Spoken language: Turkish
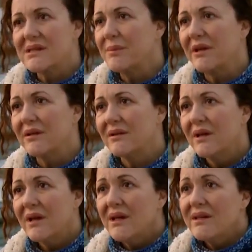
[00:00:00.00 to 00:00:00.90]
gizlemenin
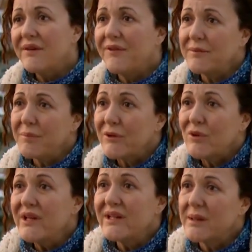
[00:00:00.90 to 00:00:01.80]
ne Fatma
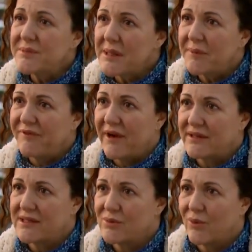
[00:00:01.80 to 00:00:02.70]
Gül'e ne de bize bir
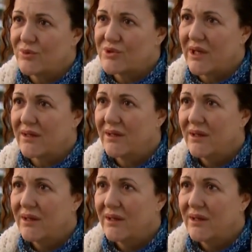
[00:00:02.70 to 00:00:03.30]
faydası olacak.